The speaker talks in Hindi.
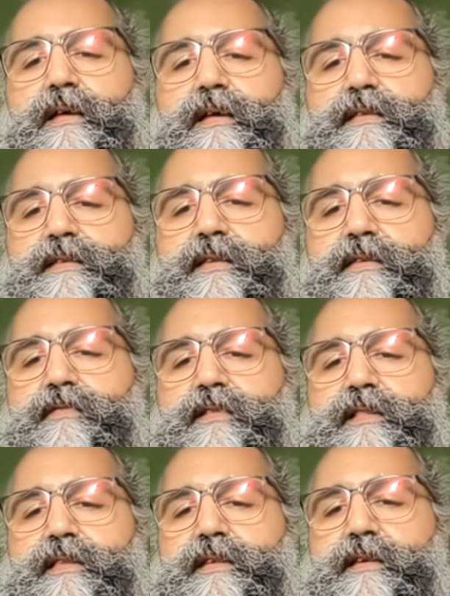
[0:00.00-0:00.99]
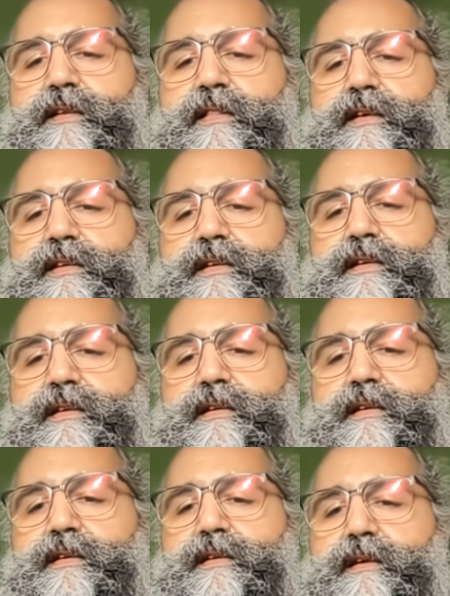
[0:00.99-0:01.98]
कंसीवल से
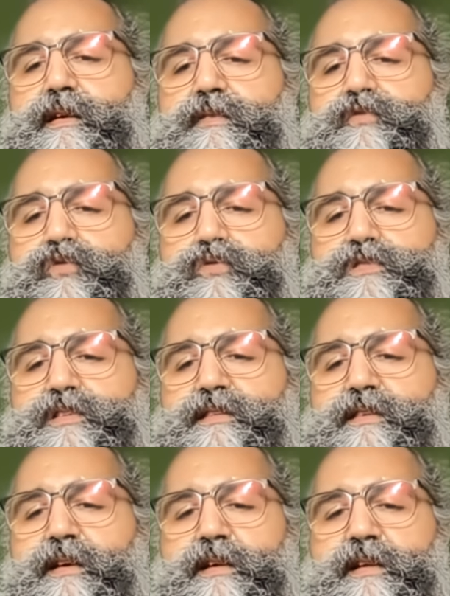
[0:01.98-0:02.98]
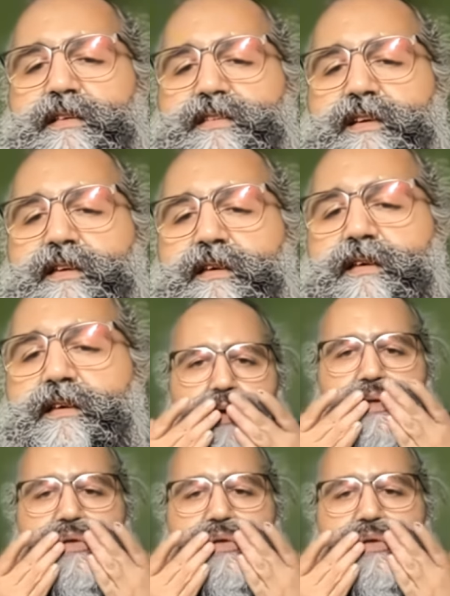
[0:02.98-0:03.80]
रिलेटेड क्वेश्चन करने चाहिए